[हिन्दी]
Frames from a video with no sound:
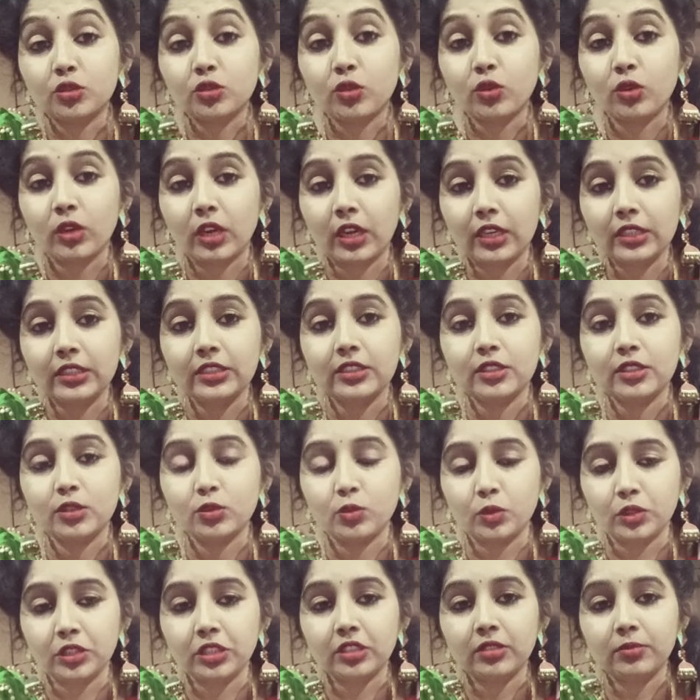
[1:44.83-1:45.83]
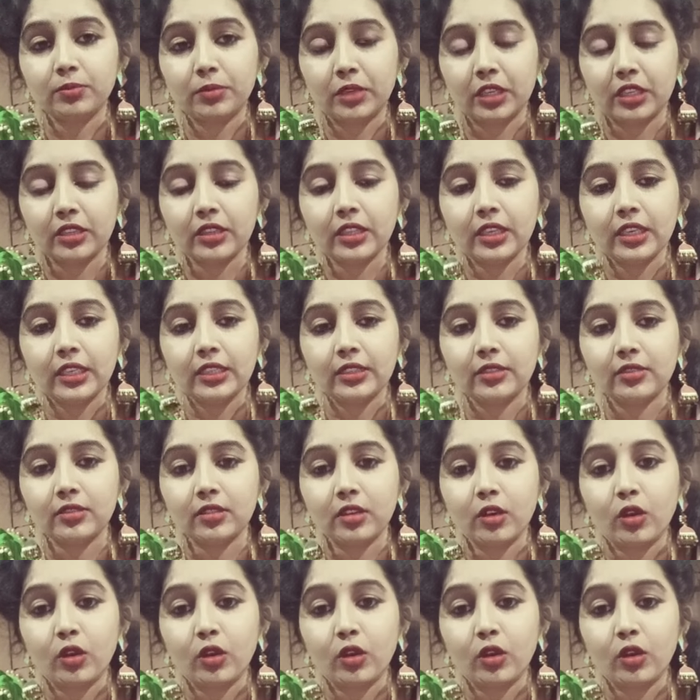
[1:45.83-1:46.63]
जिसको खाने से वज़न बढ़ता है